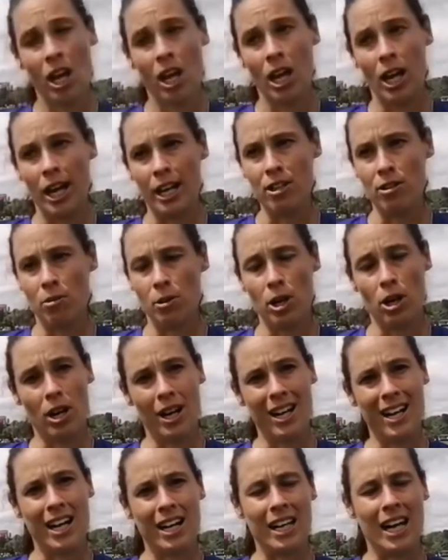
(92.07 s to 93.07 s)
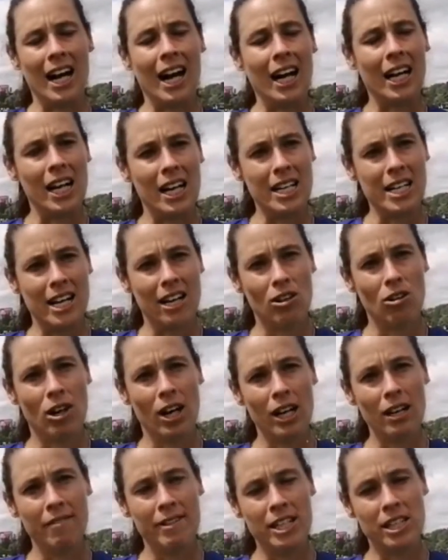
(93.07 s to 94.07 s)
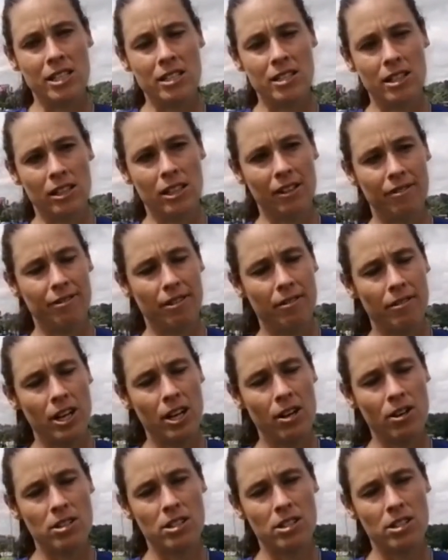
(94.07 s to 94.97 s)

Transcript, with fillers: Y el año, bueno, ahora arranca la liga local 27 de febrero,